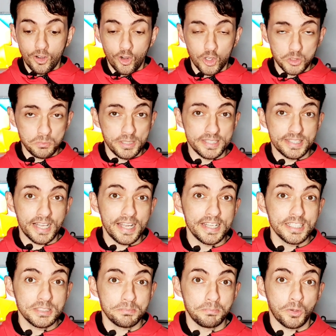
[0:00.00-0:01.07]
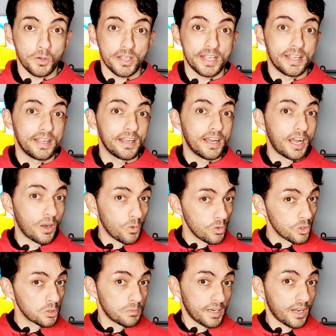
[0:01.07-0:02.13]
os metáis porque
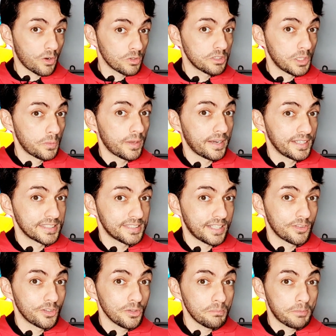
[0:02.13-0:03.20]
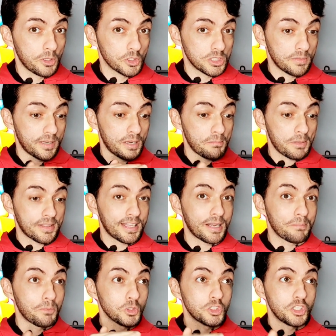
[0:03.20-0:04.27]
algunos van a continuar estando, pero se van a empezar
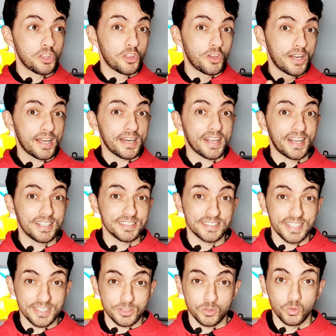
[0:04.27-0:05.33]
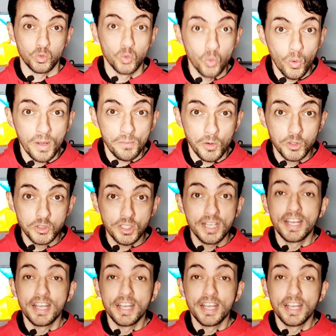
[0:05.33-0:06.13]
a posicionar hashtags nuevos